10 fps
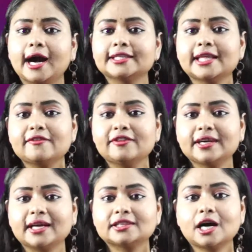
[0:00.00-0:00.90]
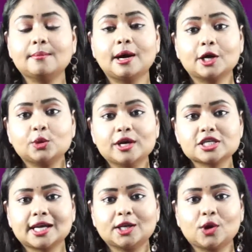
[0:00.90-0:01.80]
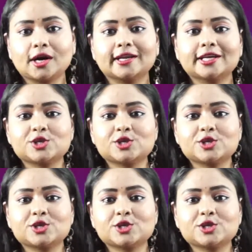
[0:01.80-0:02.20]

అయితే వీరంతా మారువేషాల్లో అక్కడికి